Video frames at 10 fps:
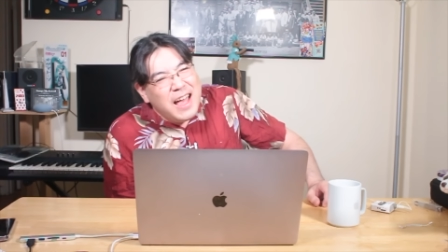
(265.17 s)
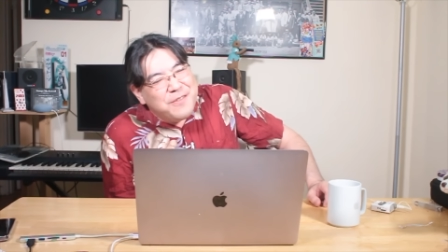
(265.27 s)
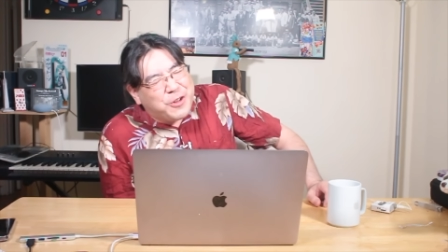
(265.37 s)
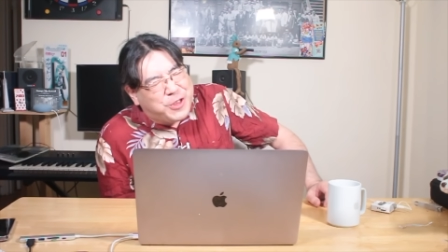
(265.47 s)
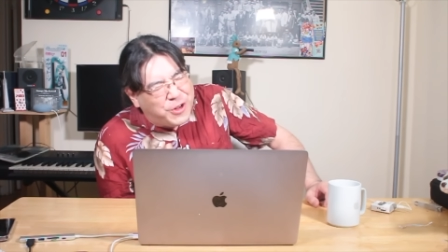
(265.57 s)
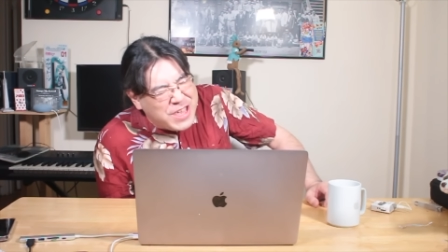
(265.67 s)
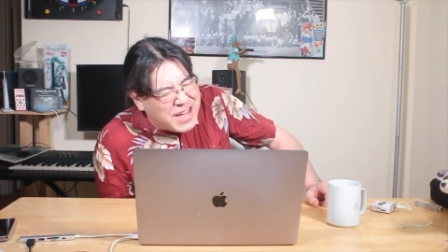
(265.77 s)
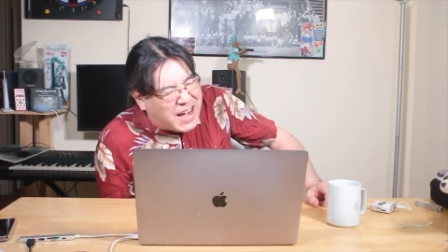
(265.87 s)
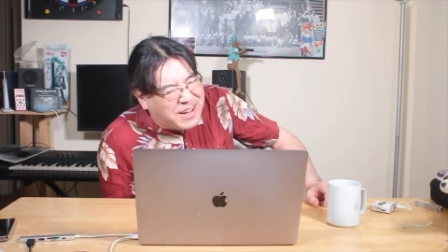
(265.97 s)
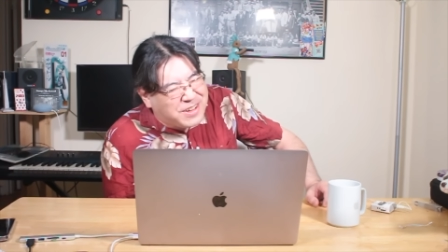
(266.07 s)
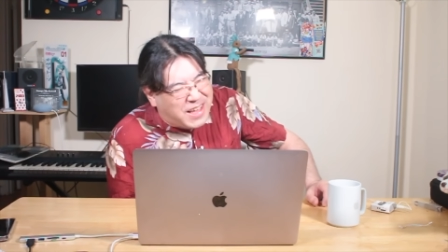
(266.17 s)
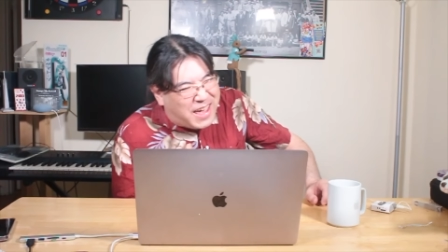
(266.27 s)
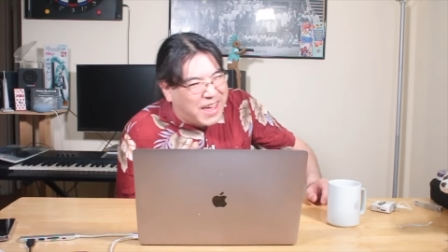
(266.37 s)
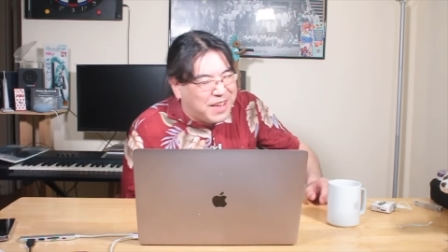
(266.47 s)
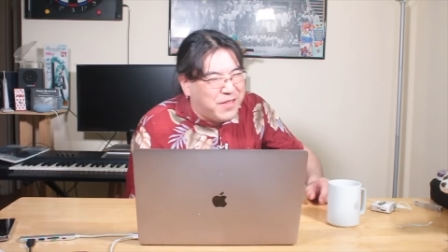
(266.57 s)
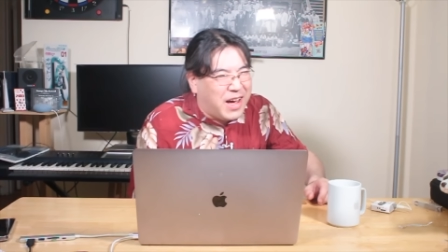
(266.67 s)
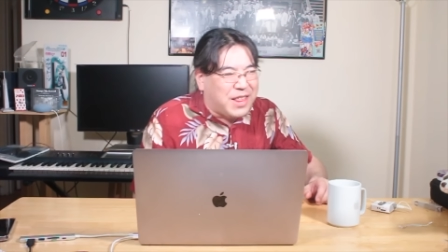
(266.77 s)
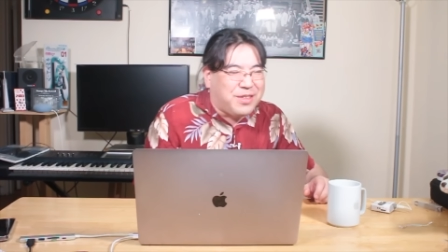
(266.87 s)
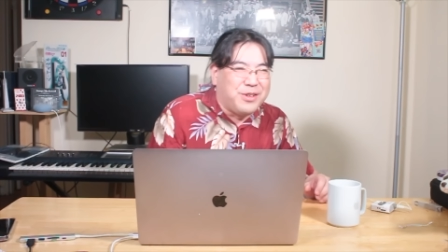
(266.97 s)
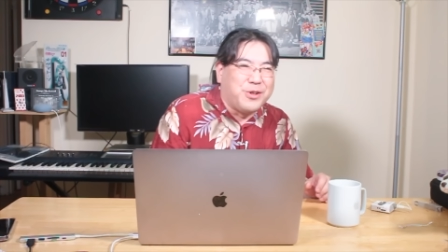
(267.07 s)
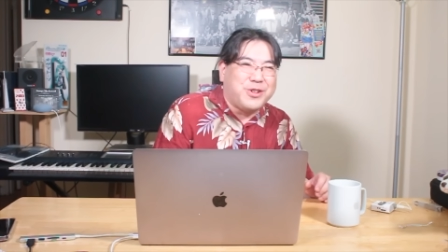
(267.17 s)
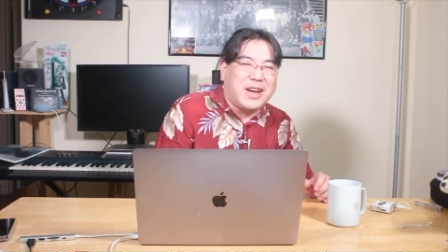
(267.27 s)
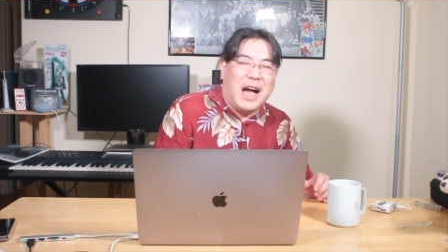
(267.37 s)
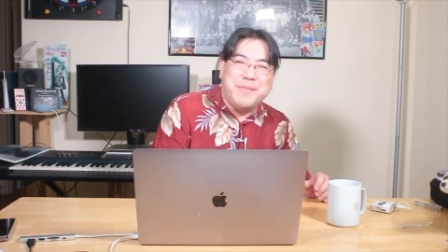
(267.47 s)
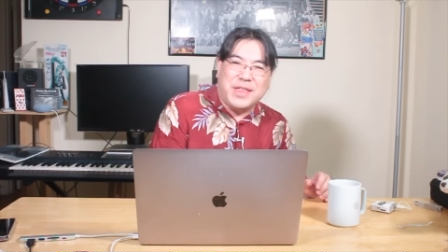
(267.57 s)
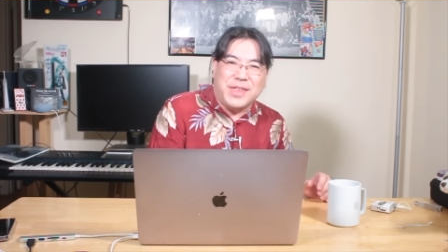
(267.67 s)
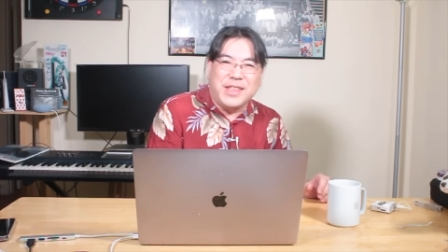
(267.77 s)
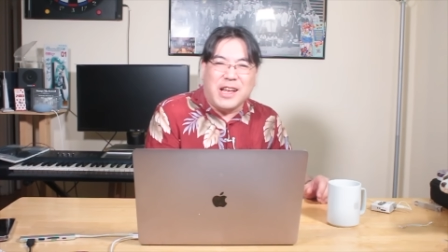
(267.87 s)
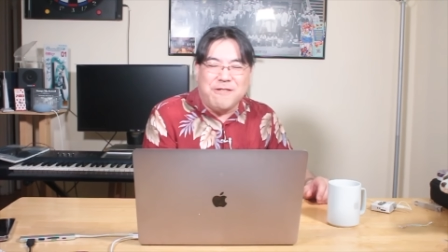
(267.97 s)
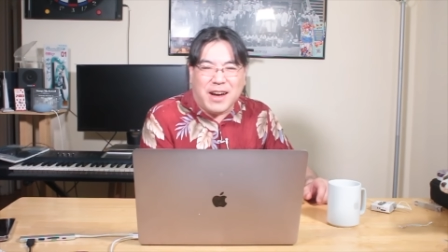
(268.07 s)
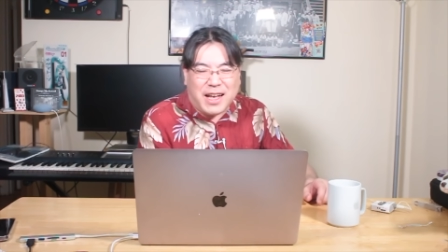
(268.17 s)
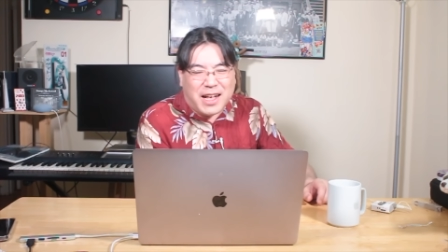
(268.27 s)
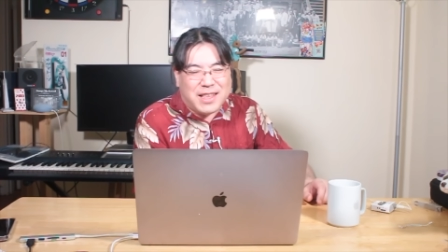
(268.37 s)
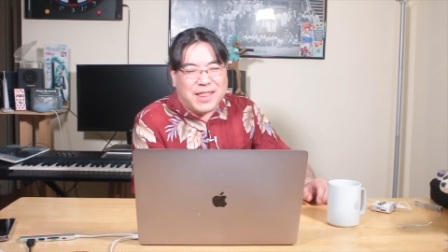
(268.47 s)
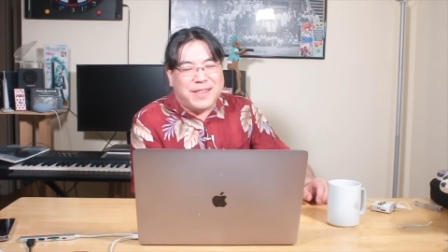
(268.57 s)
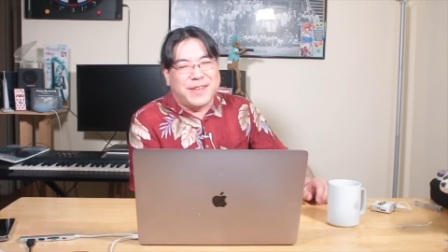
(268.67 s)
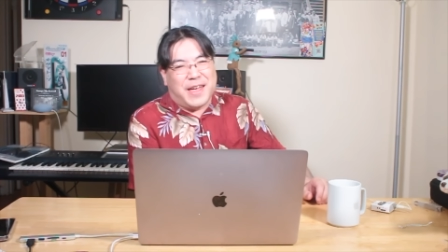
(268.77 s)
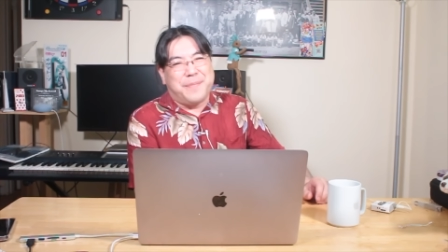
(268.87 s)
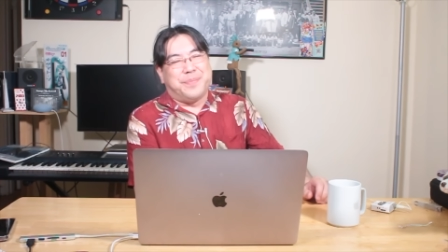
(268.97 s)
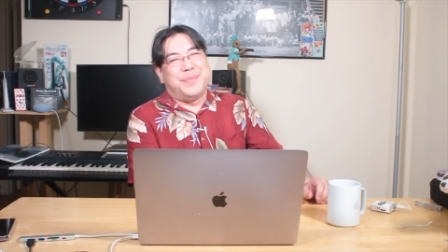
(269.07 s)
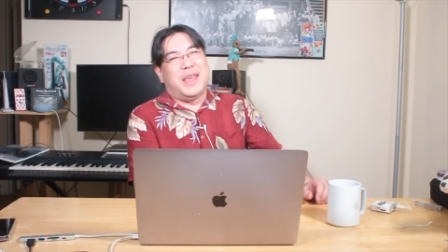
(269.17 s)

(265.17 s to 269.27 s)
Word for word: もうとにかくね、まあその、噛みついてるわけなんですよね。